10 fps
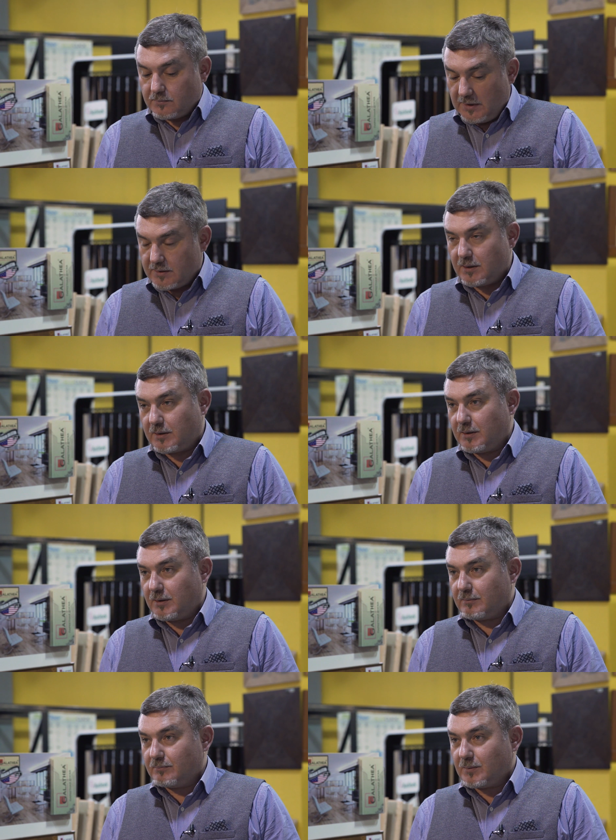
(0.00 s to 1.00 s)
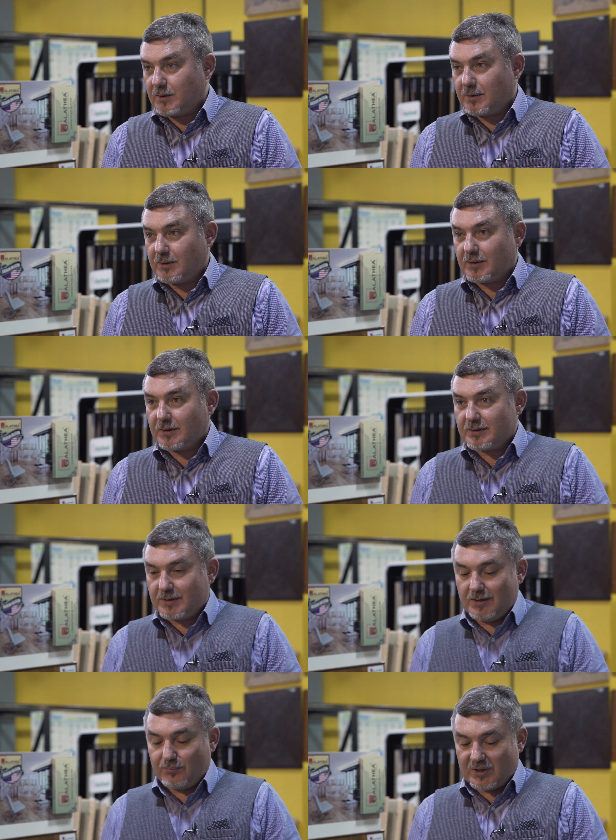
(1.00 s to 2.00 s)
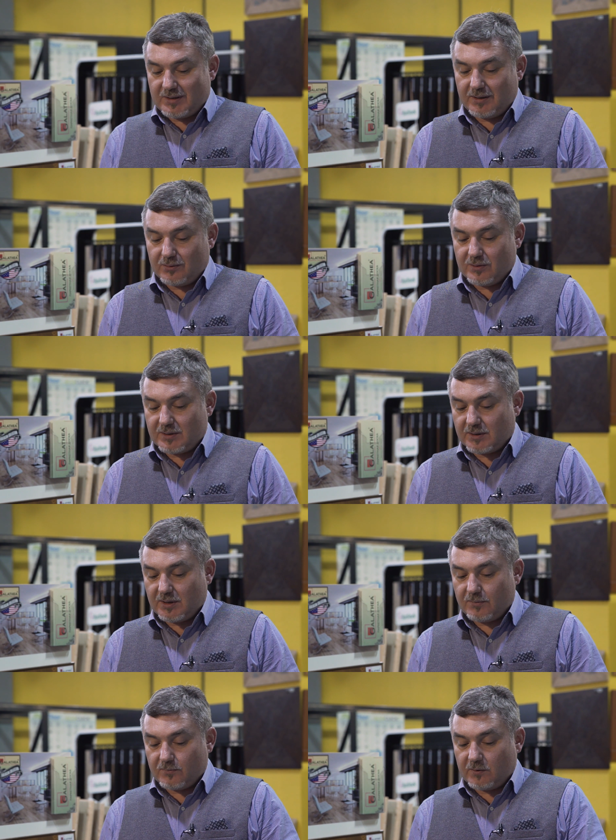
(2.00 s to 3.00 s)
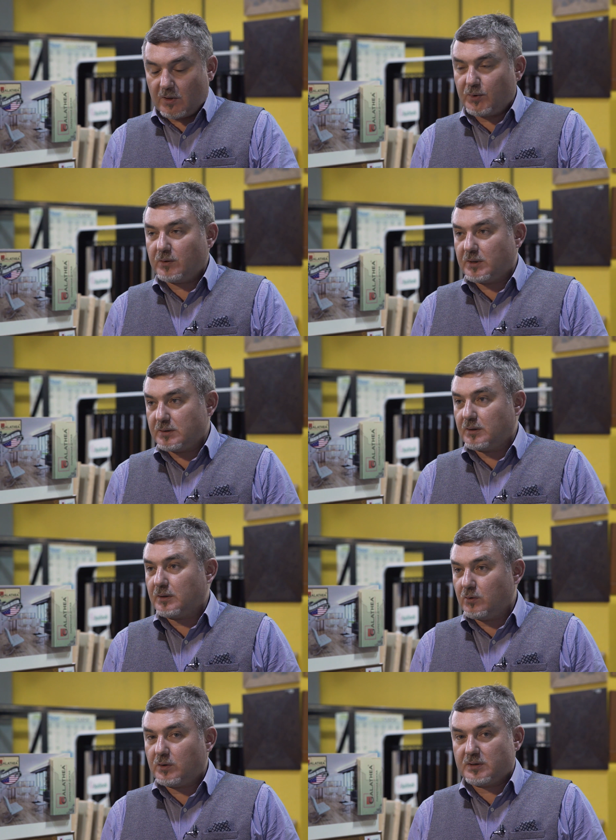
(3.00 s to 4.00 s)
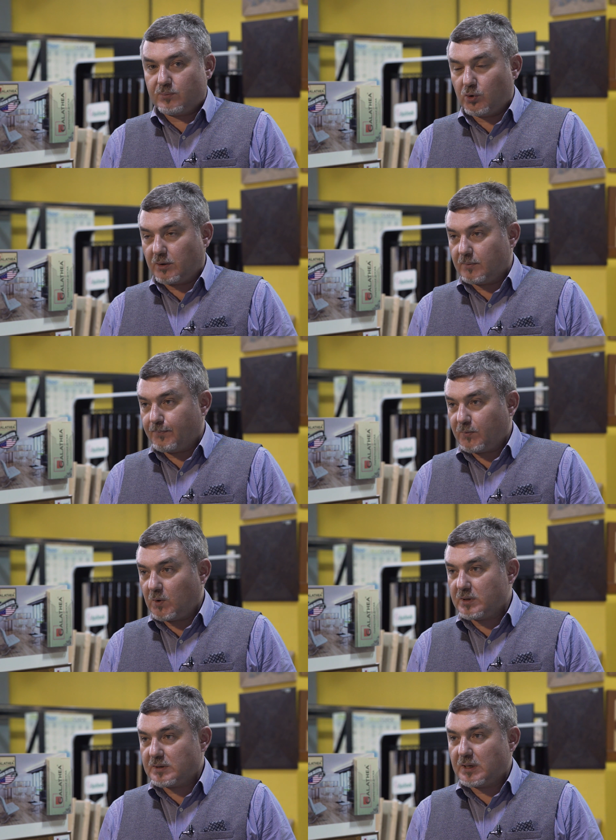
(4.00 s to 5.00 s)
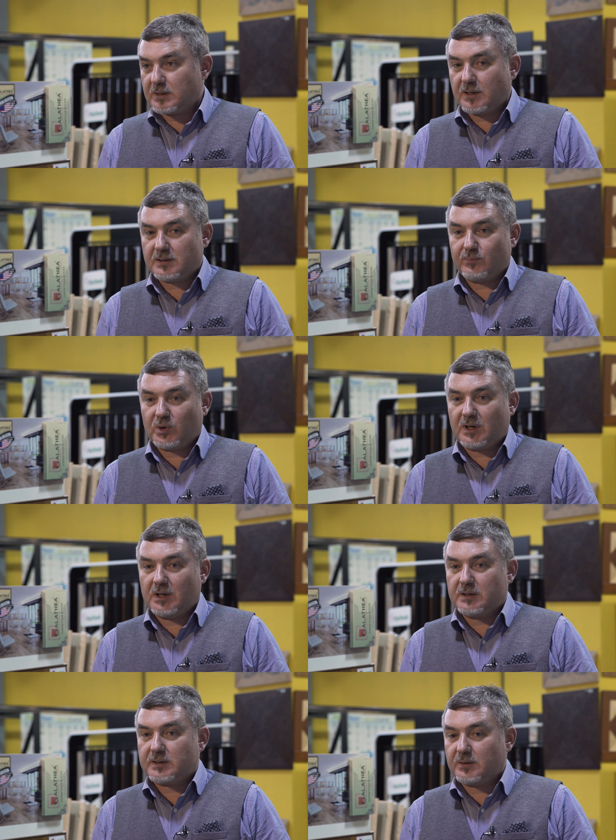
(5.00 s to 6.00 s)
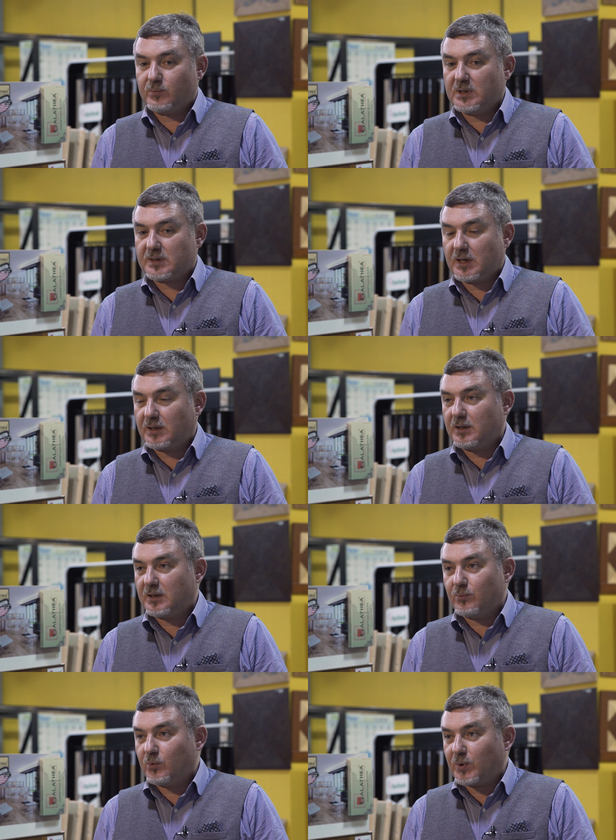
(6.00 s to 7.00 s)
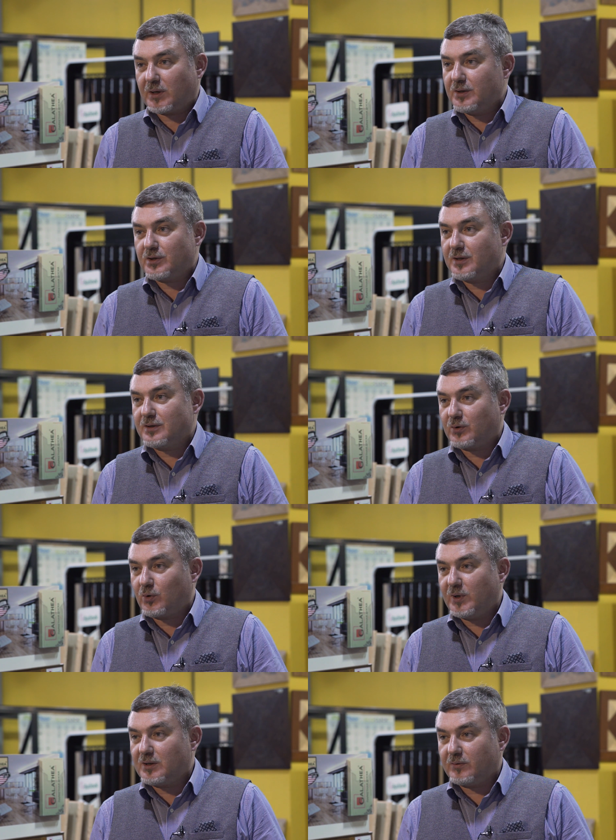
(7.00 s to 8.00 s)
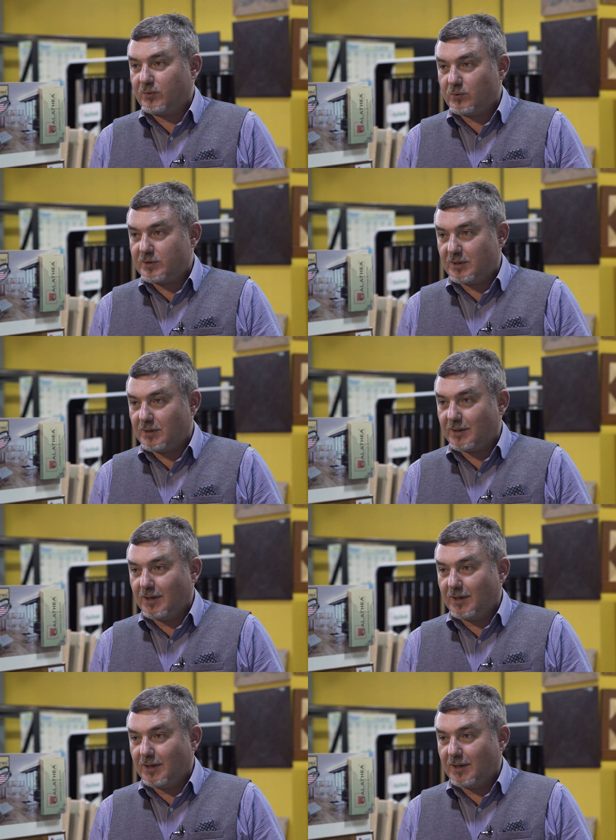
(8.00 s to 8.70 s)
Несколько э, целей преследуется. Да? Во-первых, это легкость сборки. То есть доска собирается без каких-либо практически инструментов и усилий.